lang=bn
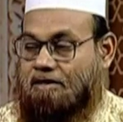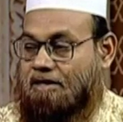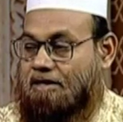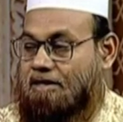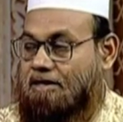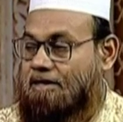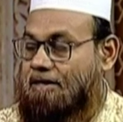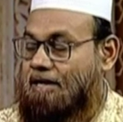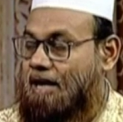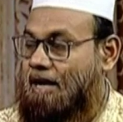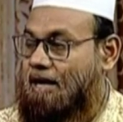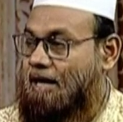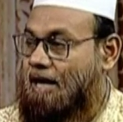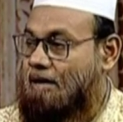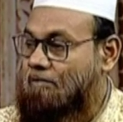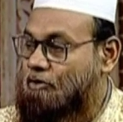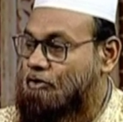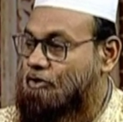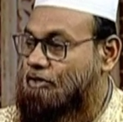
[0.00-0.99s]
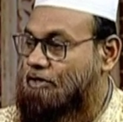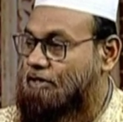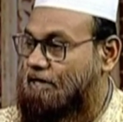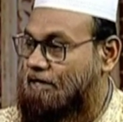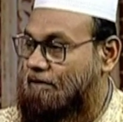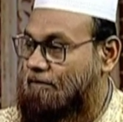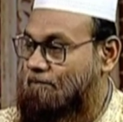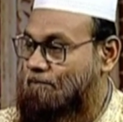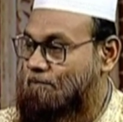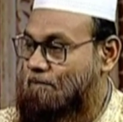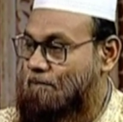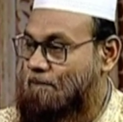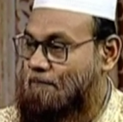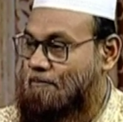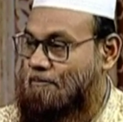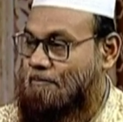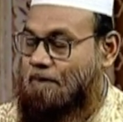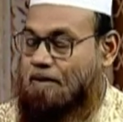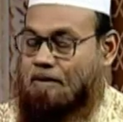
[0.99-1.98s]
তিনটি আলামত দিয়ে
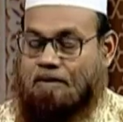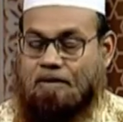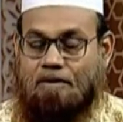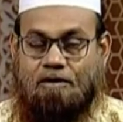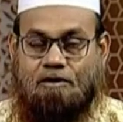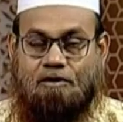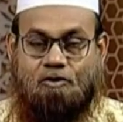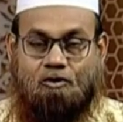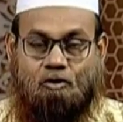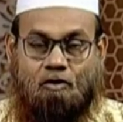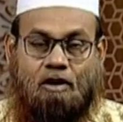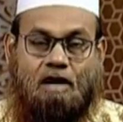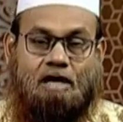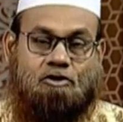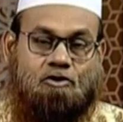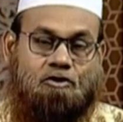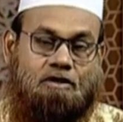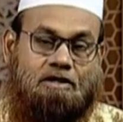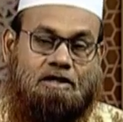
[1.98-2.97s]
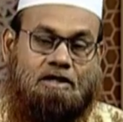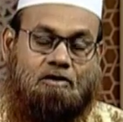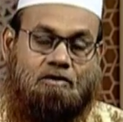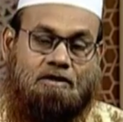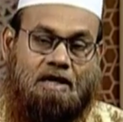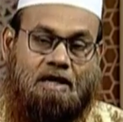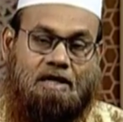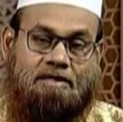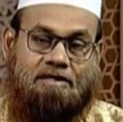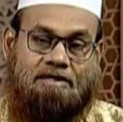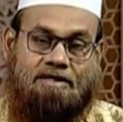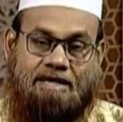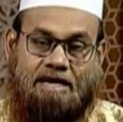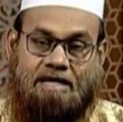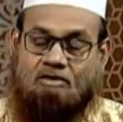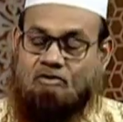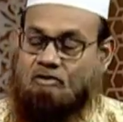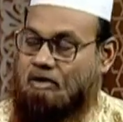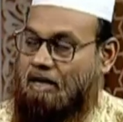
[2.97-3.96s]
সরাসরি এ কথা
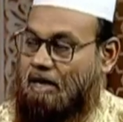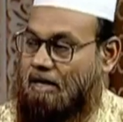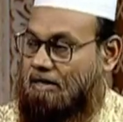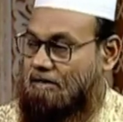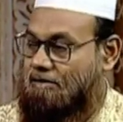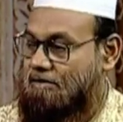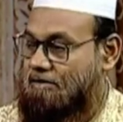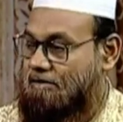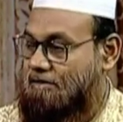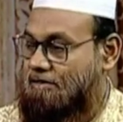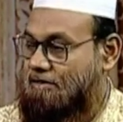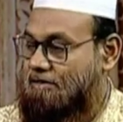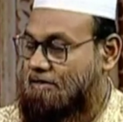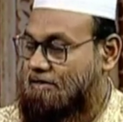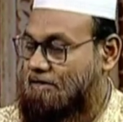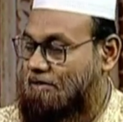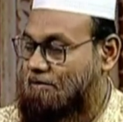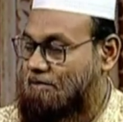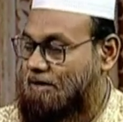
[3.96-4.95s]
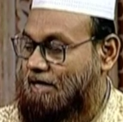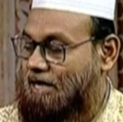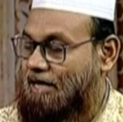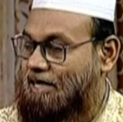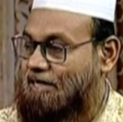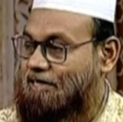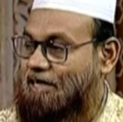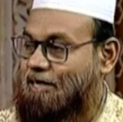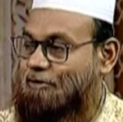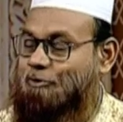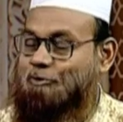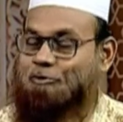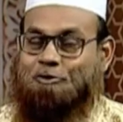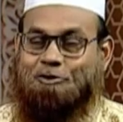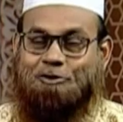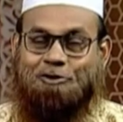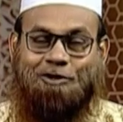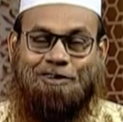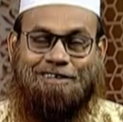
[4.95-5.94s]
ইন্ডিকেট করা যে মানে আল্লাহ তালা
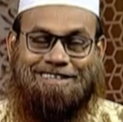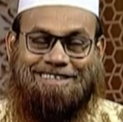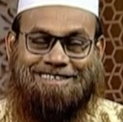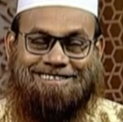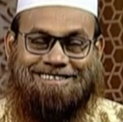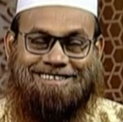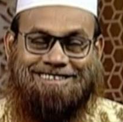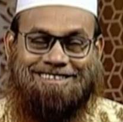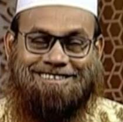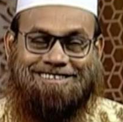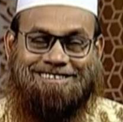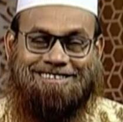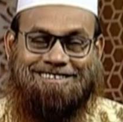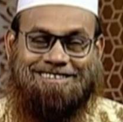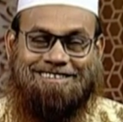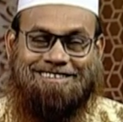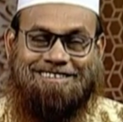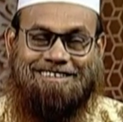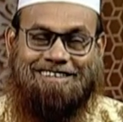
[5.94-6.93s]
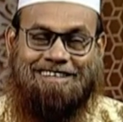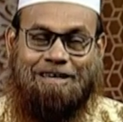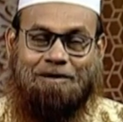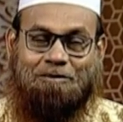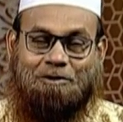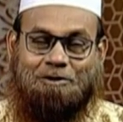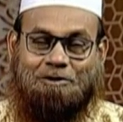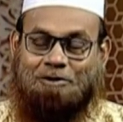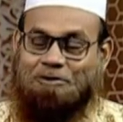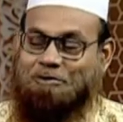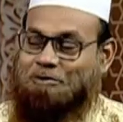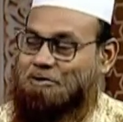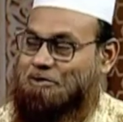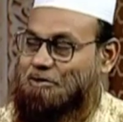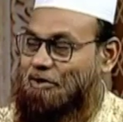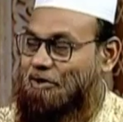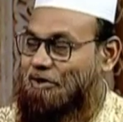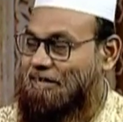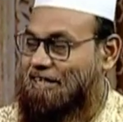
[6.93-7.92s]
সন্তুষ্ট হয়ে গিয়েছেন এবং
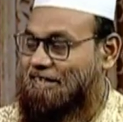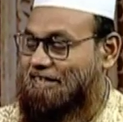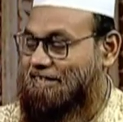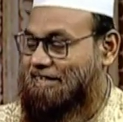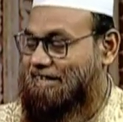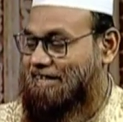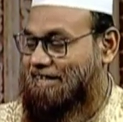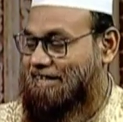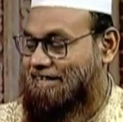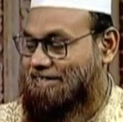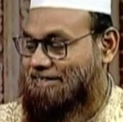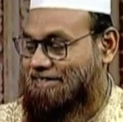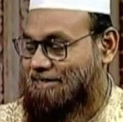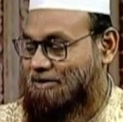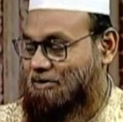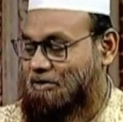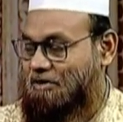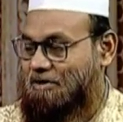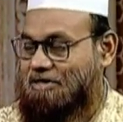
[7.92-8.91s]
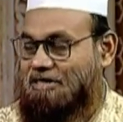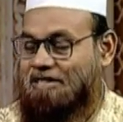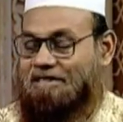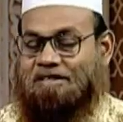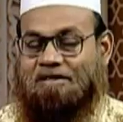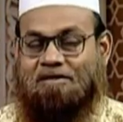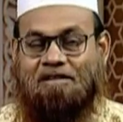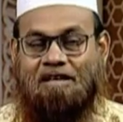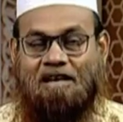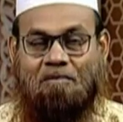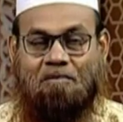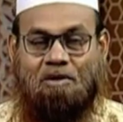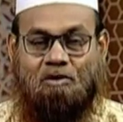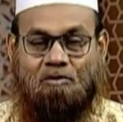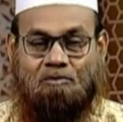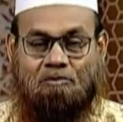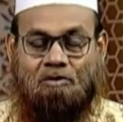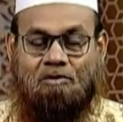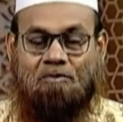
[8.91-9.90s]
সন্তুষ্ট হয়ে এটা এই কাজটি করেছেন আমার
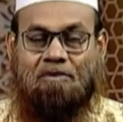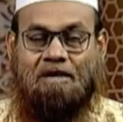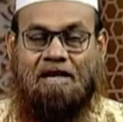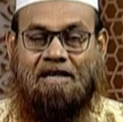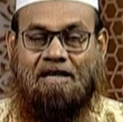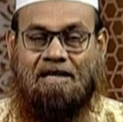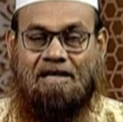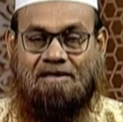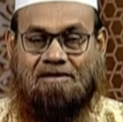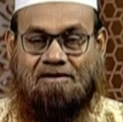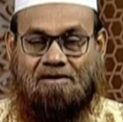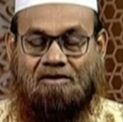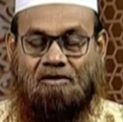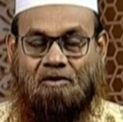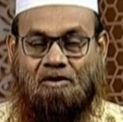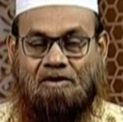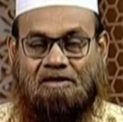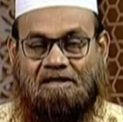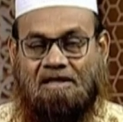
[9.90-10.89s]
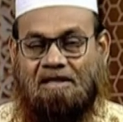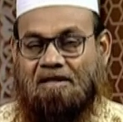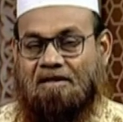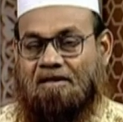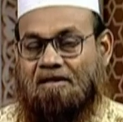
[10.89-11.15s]
উপর বা এ কাজ হয়েছে